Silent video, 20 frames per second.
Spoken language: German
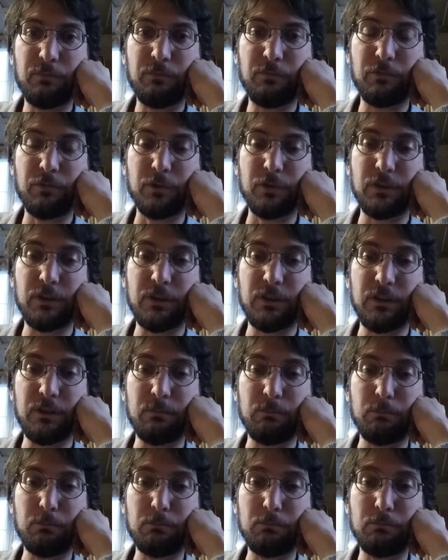für
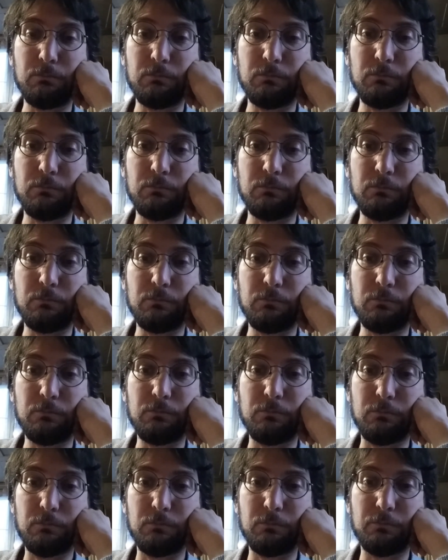die
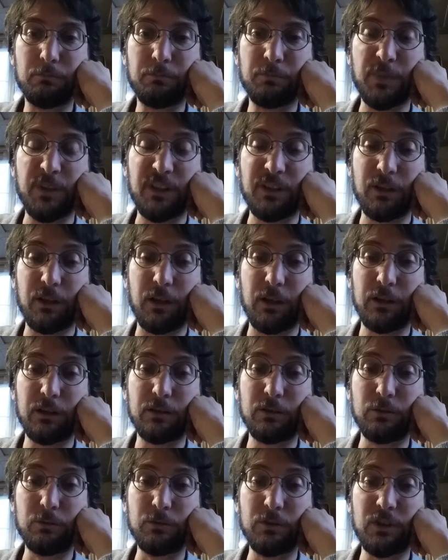
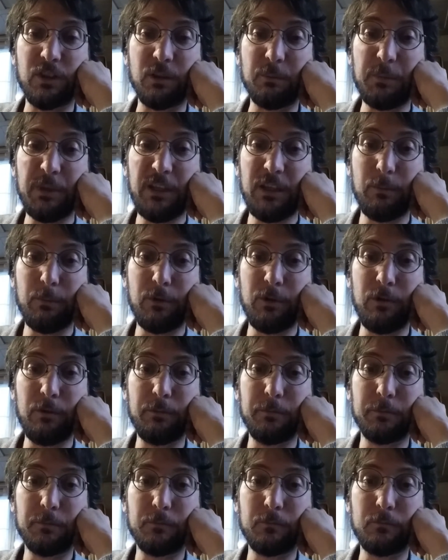Betrachtung der Bibel,